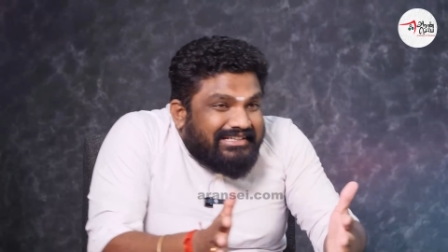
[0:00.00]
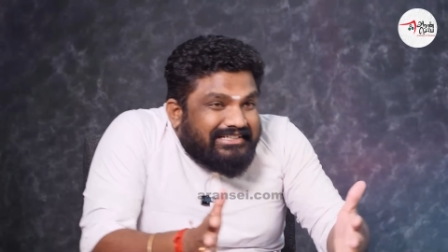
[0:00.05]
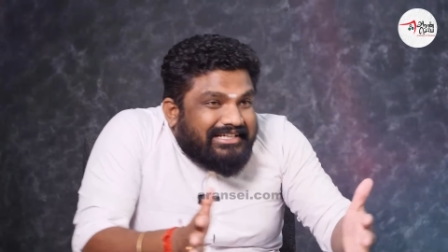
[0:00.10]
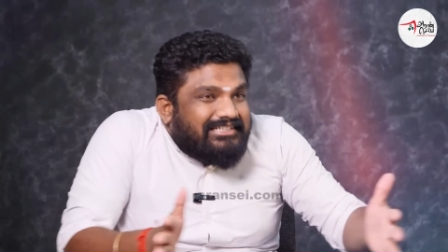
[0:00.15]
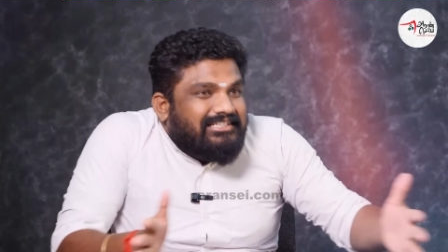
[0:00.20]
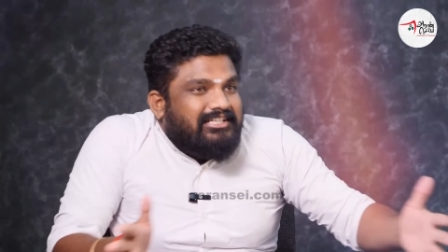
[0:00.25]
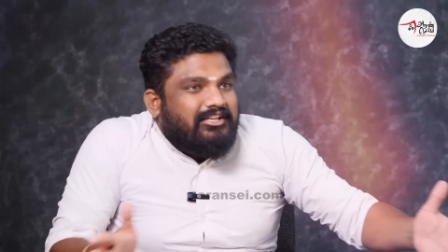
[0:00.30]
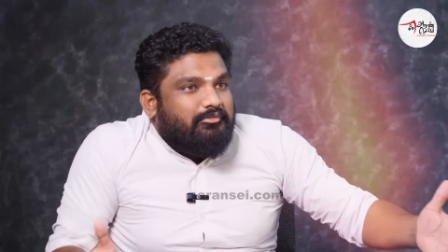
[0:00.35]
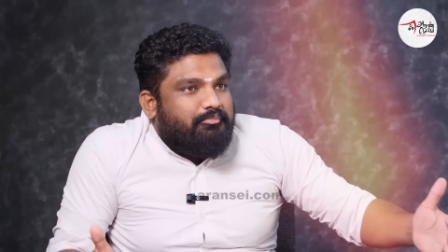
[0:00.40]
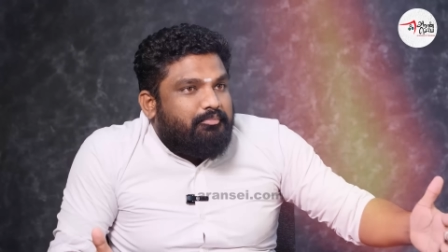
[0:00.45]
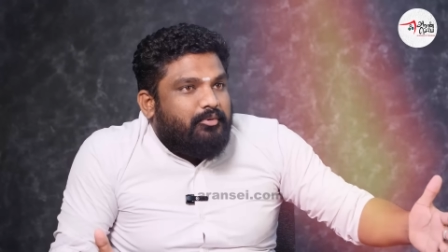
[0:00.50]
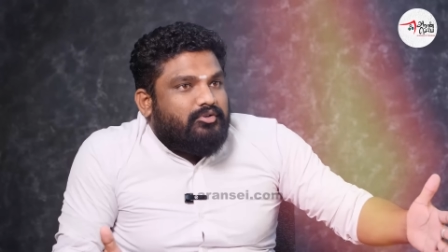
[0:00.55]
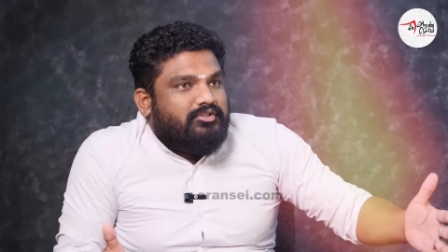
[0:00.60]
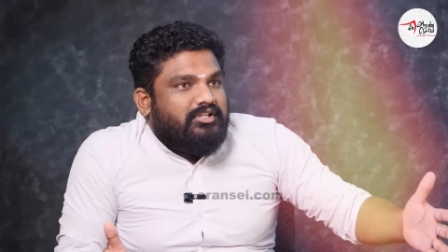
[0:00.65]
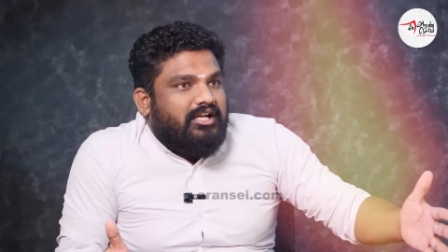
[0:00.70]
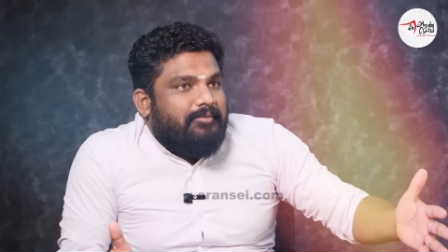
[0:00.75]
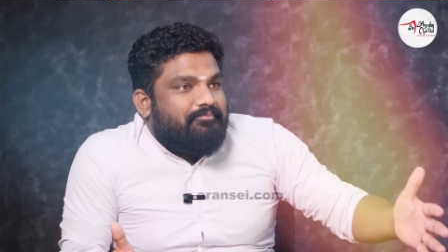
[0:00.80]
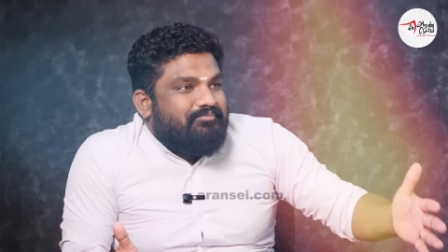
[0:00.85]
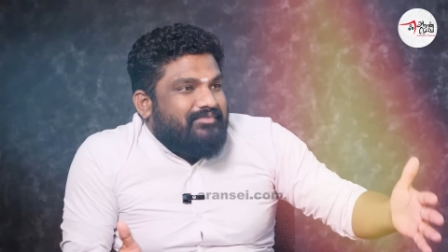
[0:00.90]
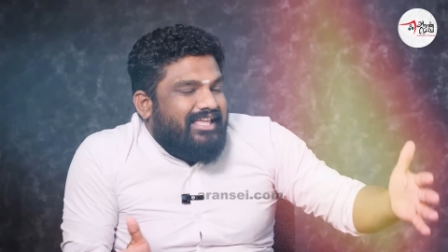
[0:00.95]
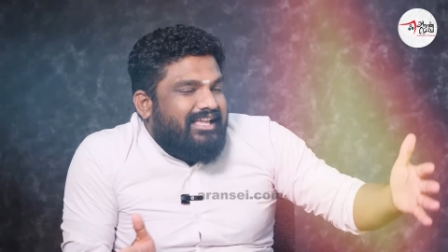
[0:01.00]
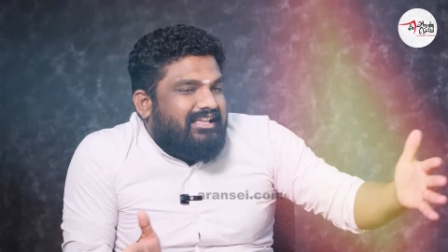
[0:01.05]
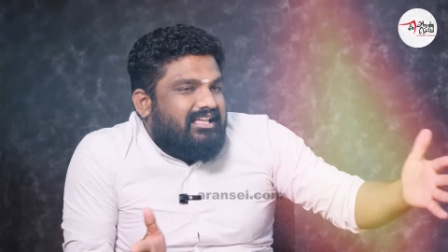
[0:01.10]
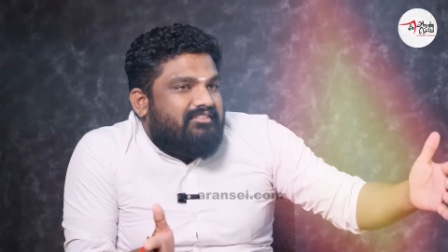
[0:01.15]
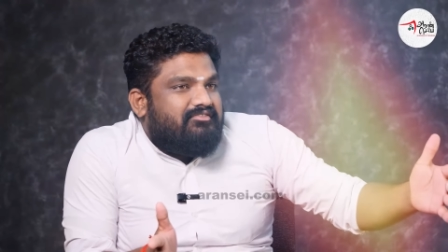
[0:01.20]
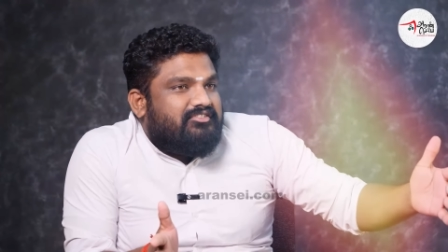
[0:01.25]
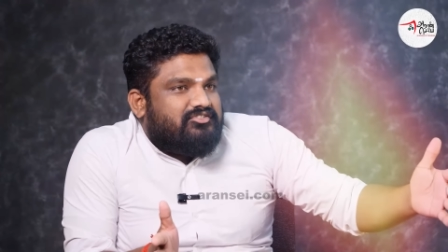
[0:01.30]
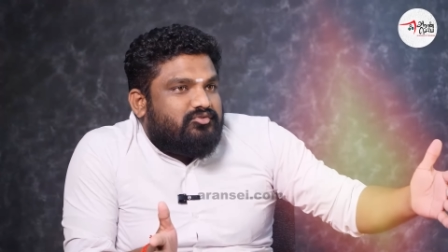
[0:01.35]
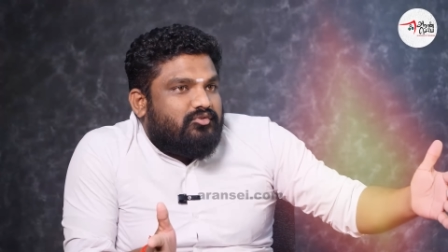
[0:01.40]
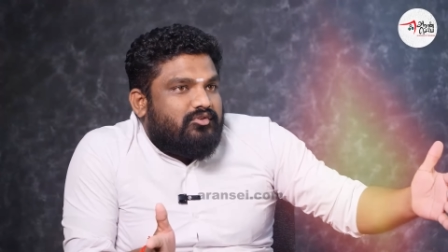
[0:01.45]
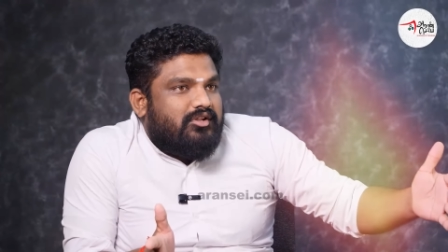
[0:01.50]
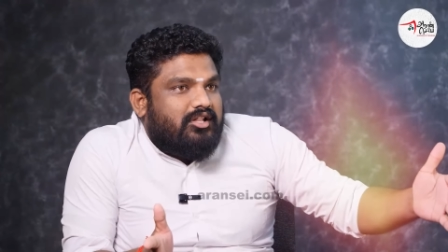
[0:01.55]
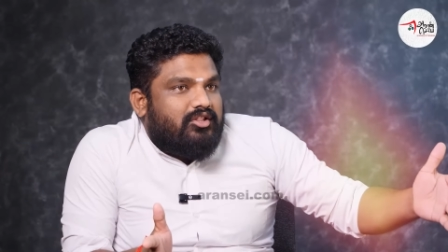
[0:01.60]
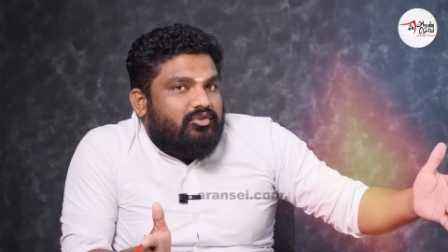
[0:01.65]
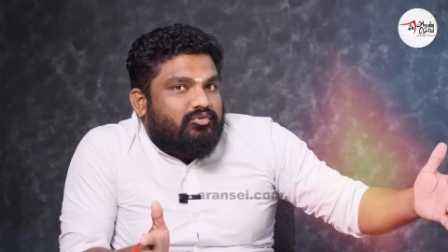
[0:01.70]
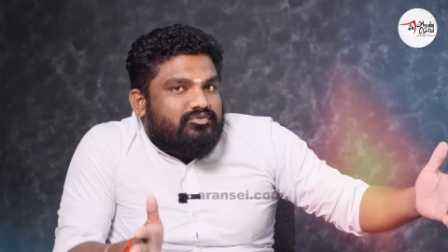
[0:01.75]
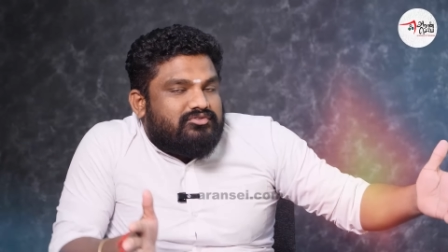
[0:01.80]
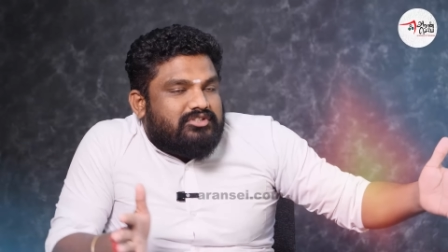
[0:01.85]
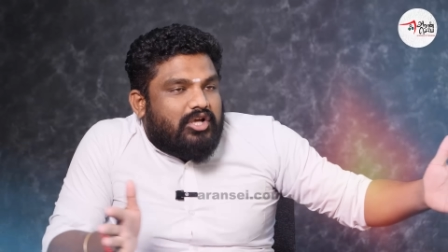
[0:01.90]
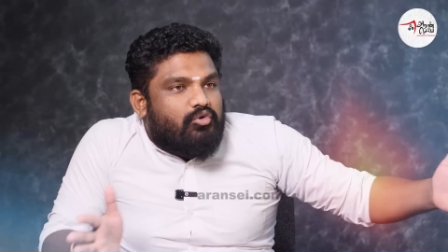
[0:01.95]
டீட்டெயில் ரிப்போர்ட்டாக ஏ கே
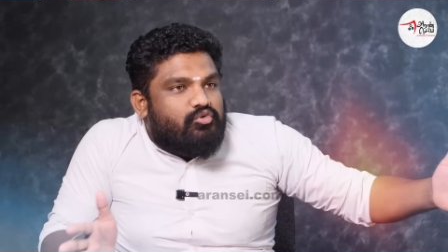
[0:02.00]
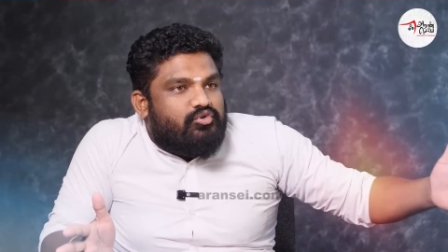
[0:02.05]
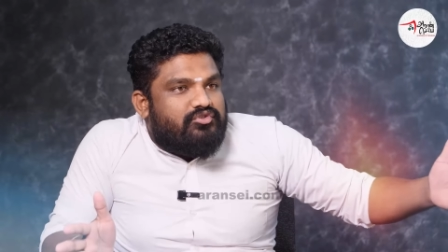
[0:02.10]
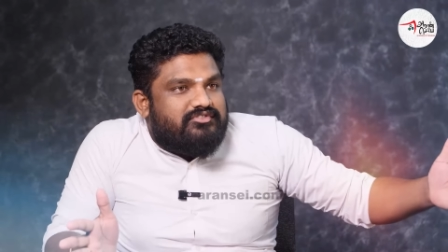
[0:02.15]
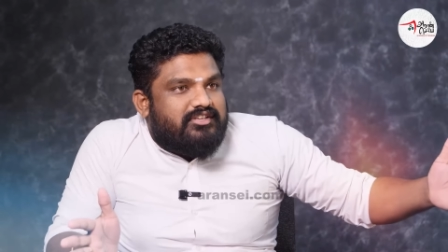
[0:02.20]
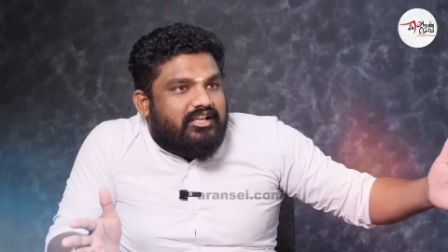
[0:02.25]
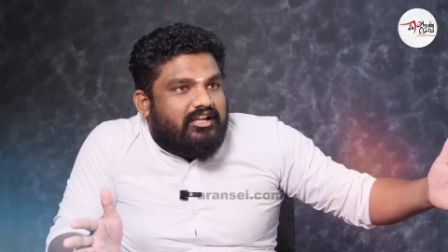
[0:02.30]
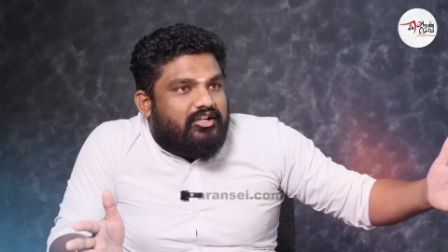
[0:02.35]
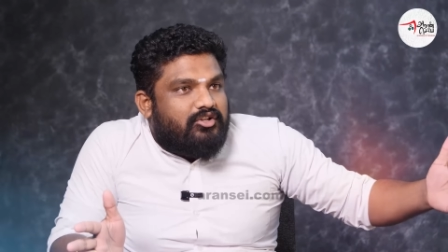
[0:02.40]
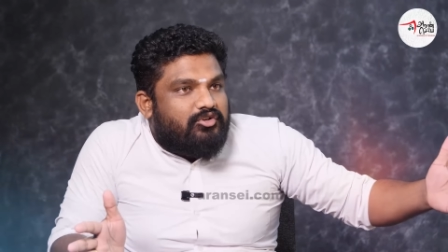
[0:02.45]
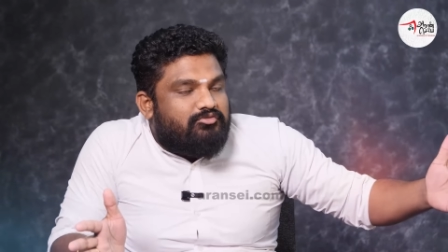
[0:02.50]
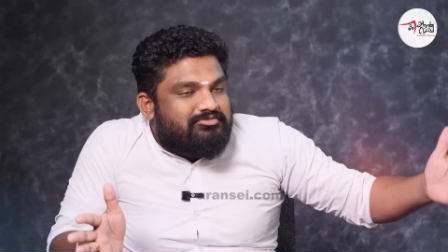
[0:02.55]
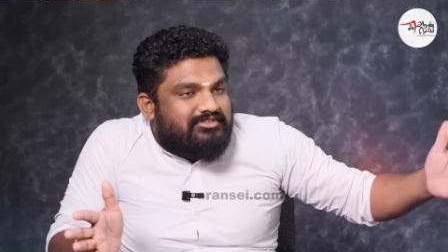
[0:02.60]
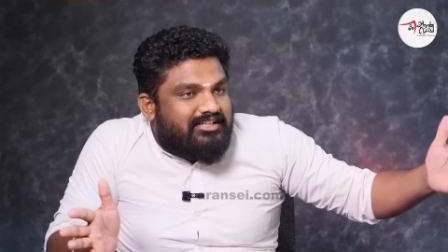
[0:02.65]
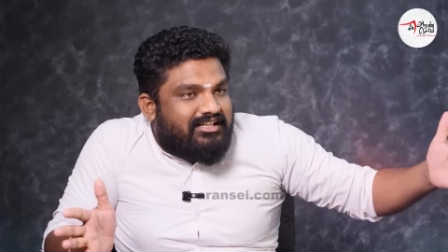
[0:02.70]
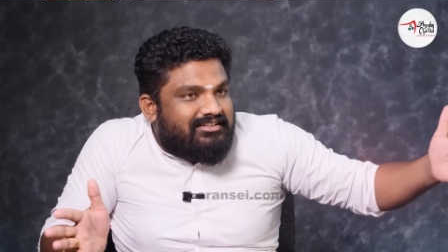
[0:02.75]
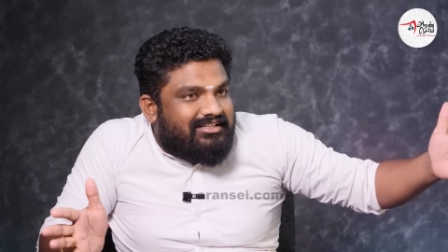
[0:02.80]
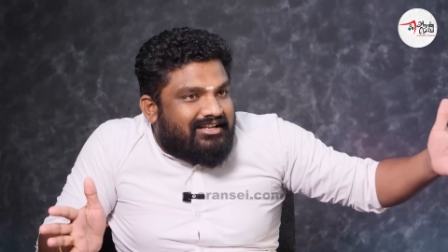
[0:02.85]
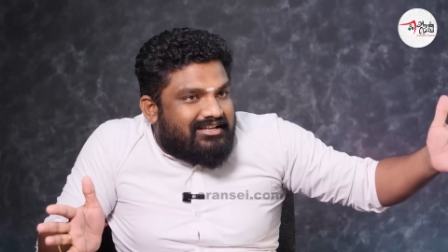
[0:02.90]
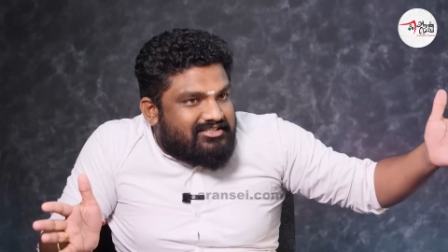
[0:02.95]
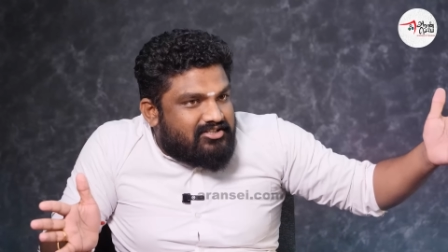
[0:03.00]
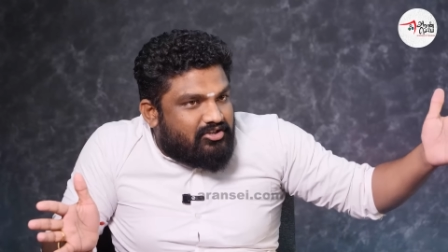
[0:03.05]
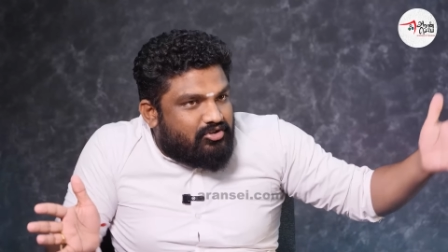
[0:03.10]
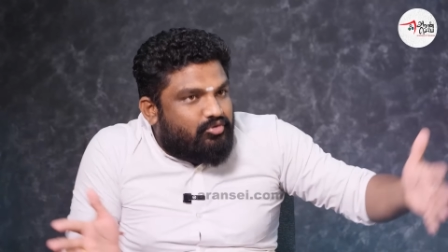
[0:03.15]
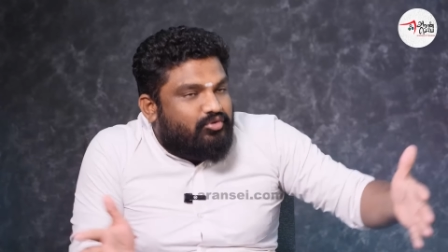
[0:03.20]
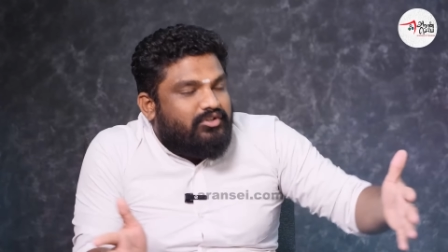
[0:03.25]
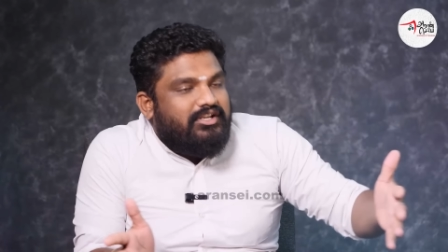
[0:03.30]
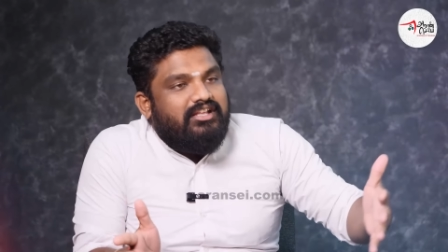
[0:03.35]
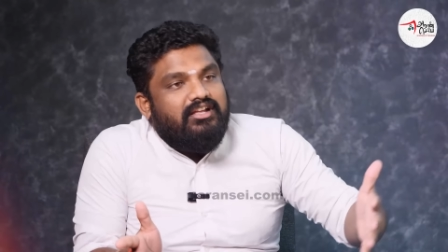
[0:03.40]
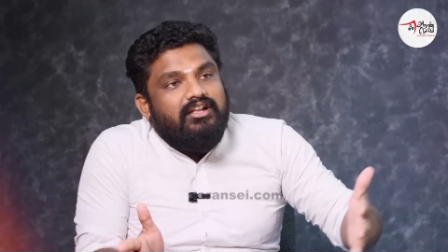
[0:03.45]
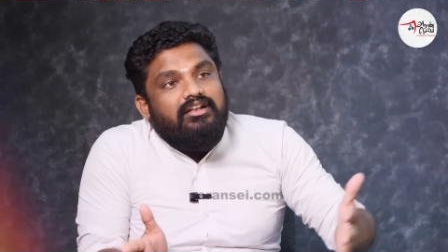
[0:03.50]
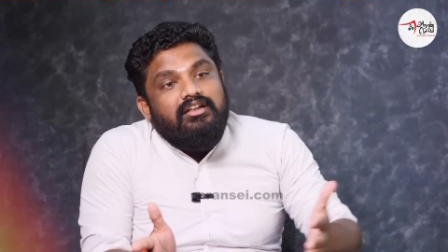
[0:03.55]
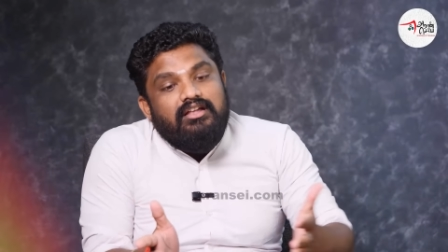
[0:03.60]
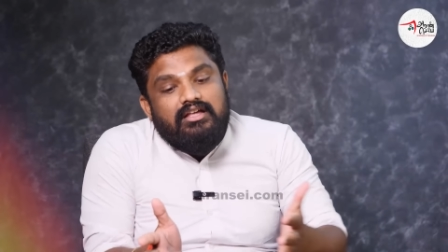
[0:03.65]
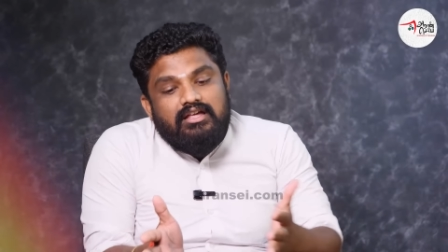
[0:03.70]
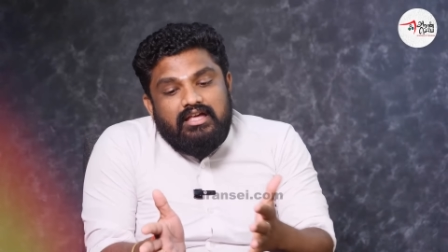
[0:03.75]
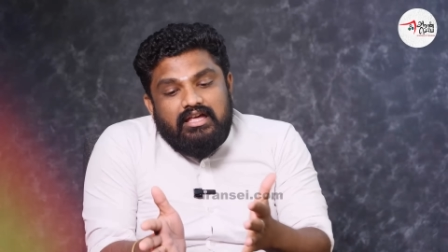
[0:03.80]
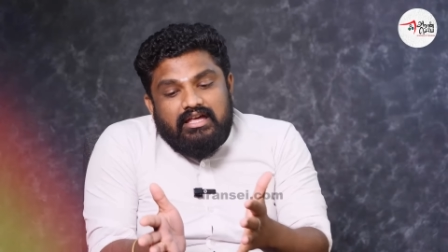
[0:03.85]
விஸ்வநாதனும் சவுகு சங்கரும் சேர்ந்தடித்த லூட்டிகள்